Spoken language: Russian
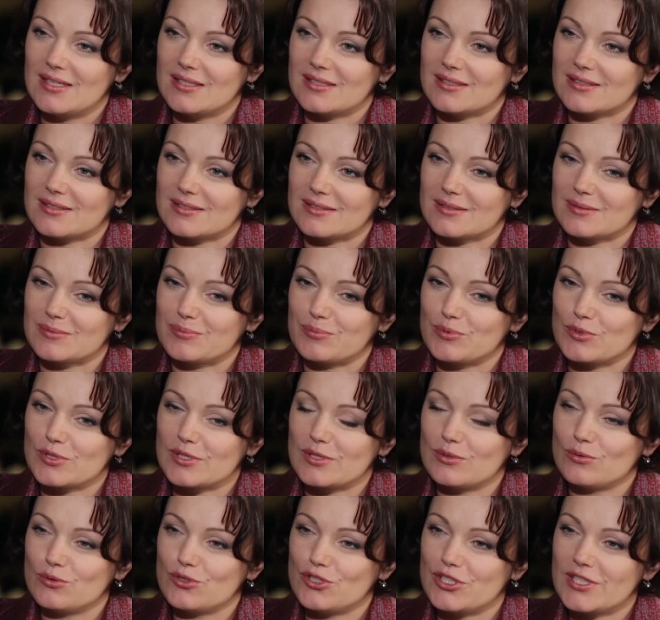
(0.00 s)
А
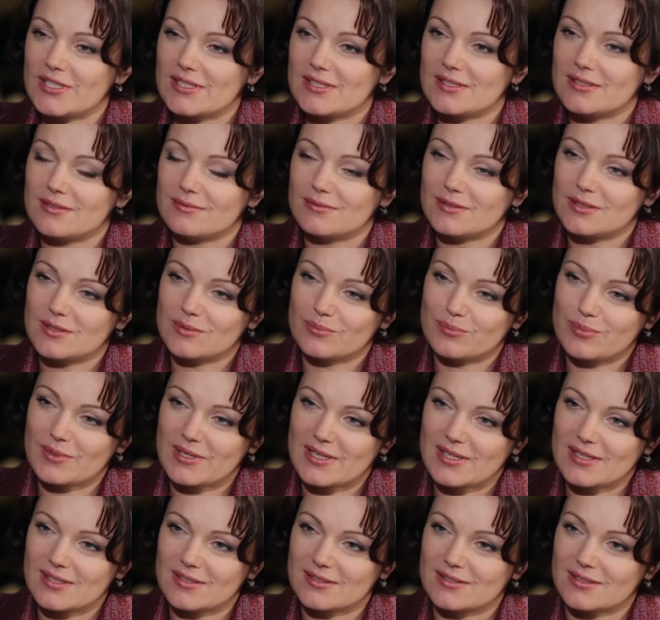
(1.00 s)
после участия в этом
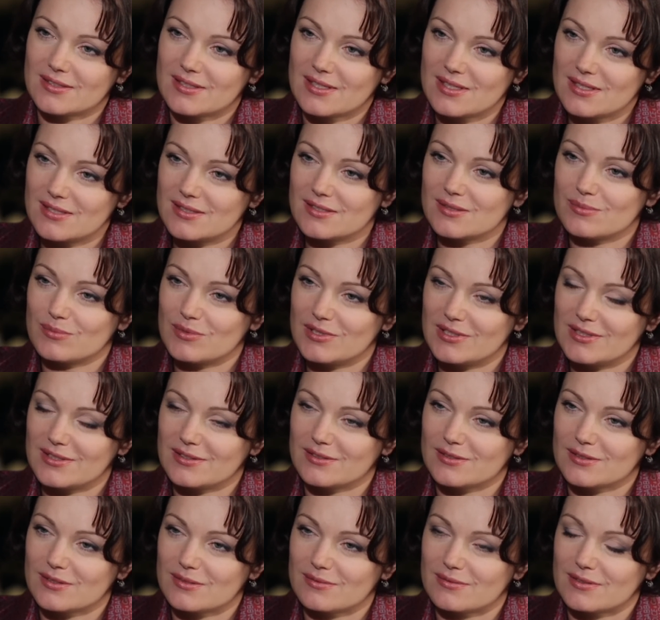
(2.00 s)
проекте как
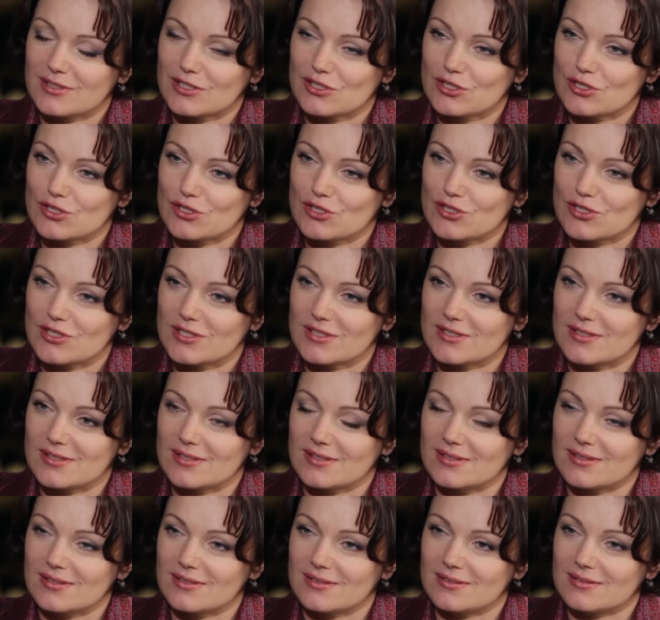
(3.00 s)
изменилась ваша
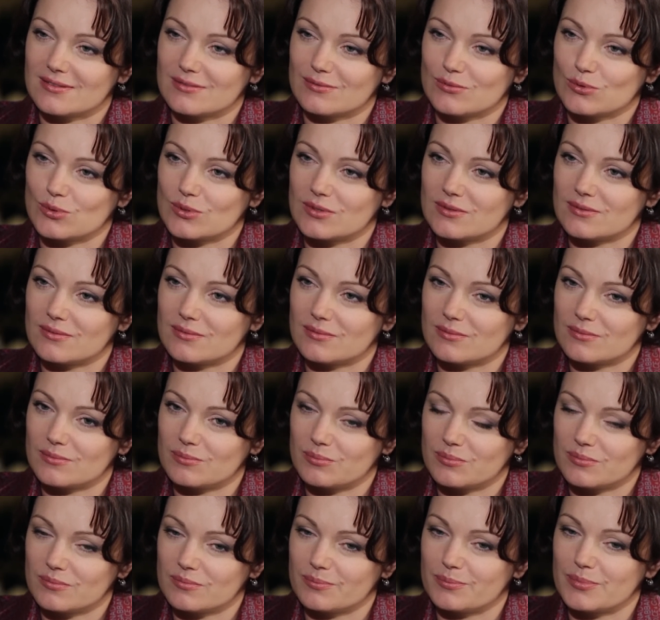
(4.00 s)
жизнь? Вот
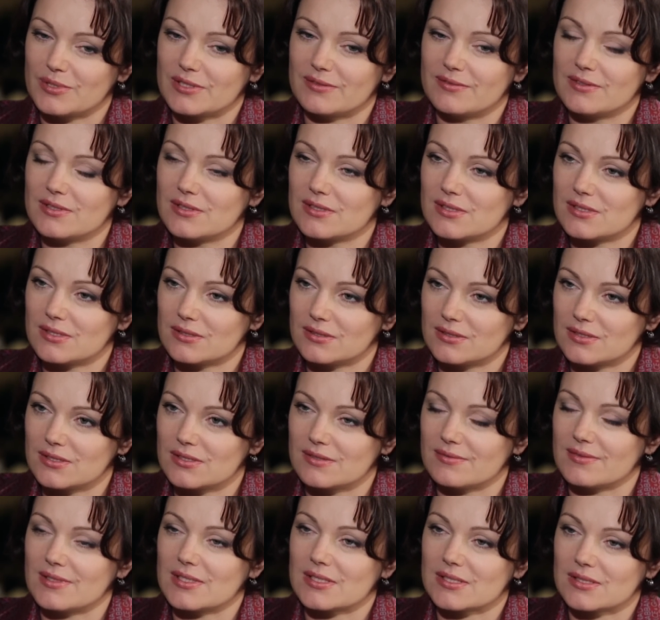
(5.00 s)
появилась эта
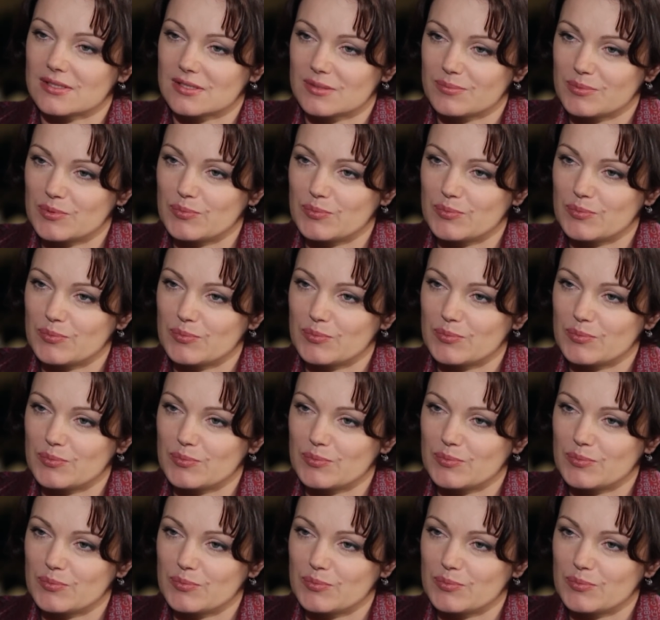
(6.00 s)
известность,